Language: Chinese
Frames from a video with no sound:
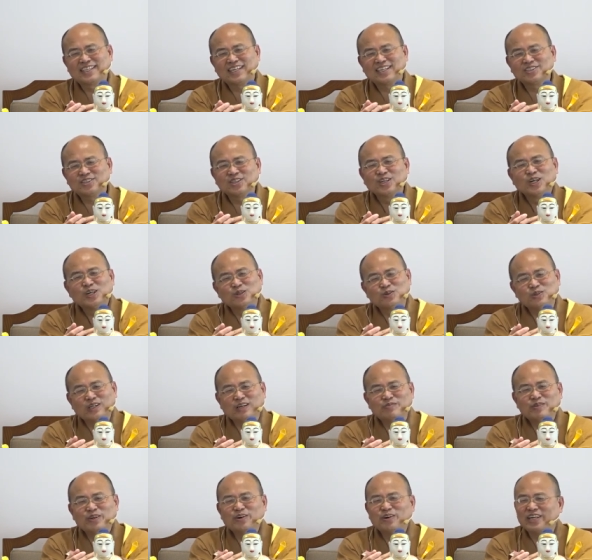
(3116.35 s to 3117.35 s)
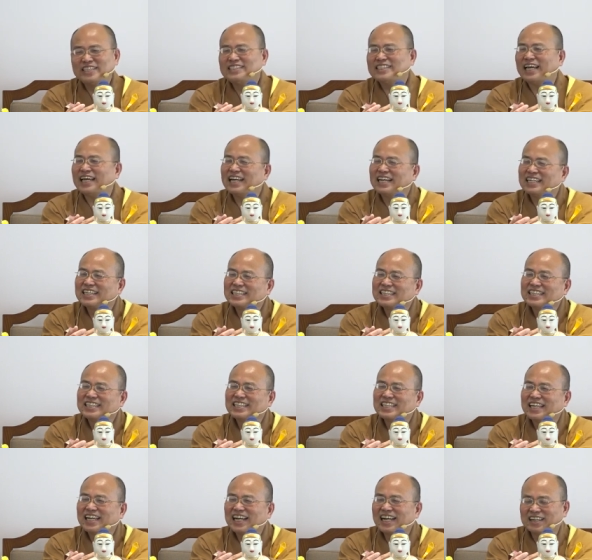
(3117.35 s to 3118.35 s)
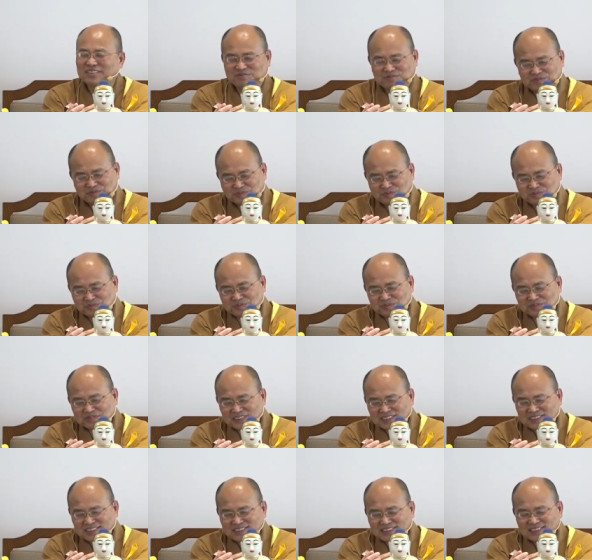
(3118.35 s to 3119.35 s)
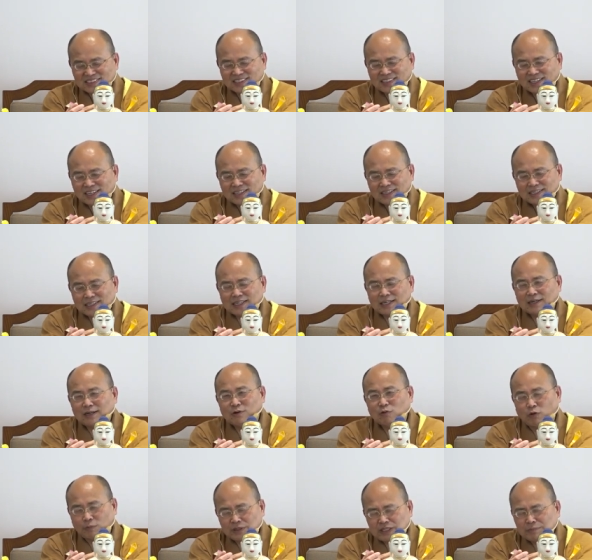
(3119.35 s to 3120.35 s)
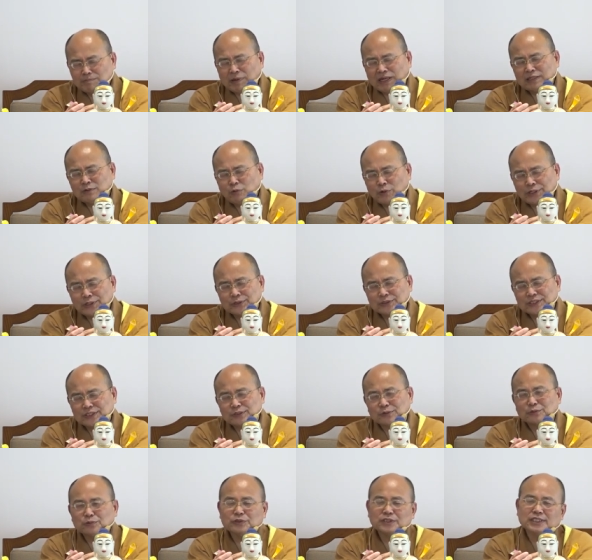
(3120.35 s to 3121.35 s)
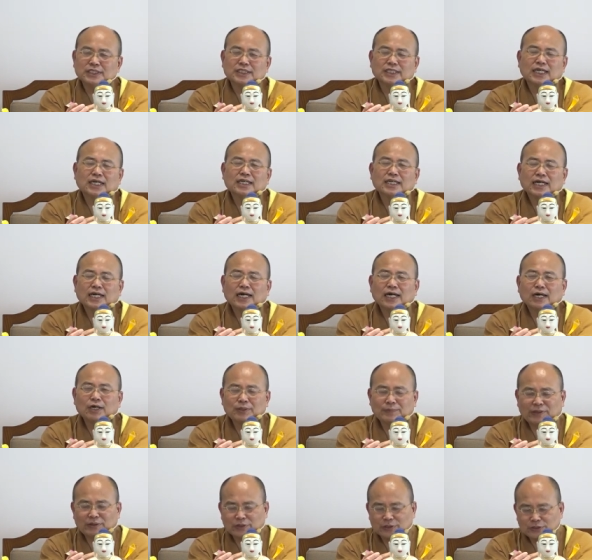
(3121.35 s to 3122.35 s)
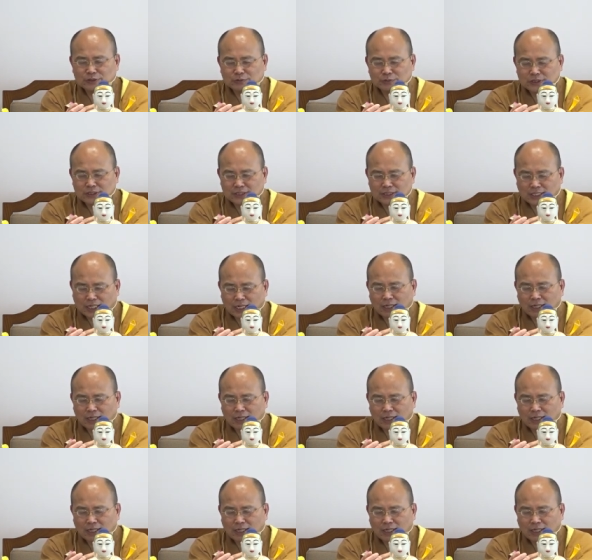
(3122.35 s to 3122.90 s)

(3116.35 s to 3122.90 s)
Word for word: 这样就如来没有还在啊？啊，那我们一般会有这种问题啊，一般会有这种问题。